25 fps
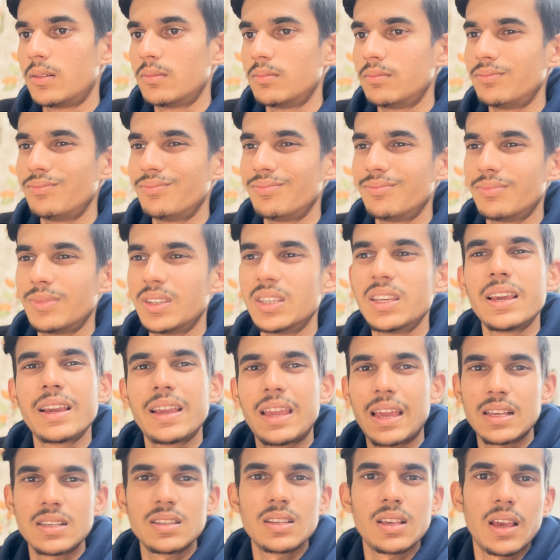mm, ये
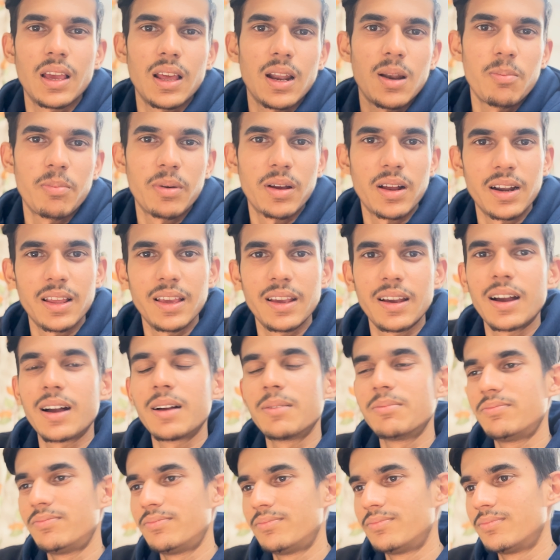कैसे हेल्प
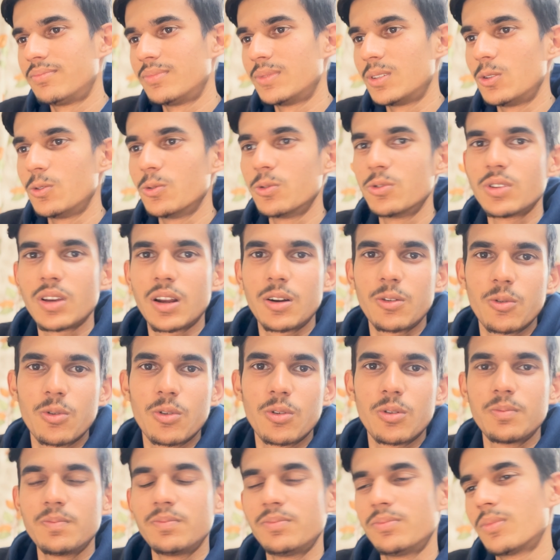करेगा यूज़र
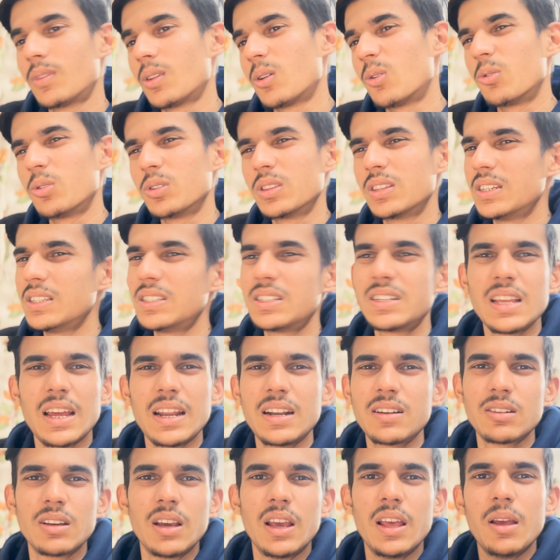को और दिस
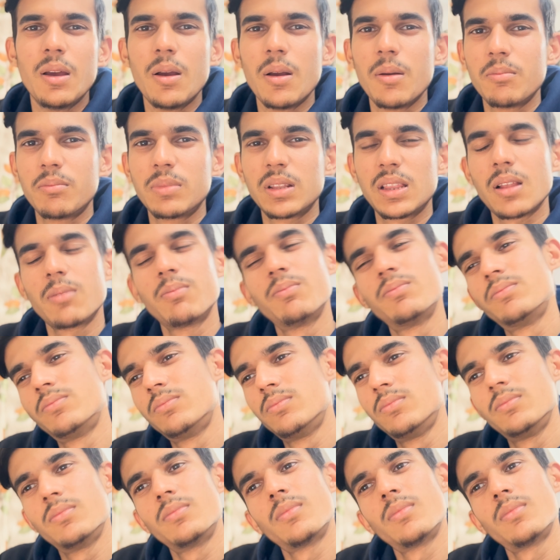डैट मतलब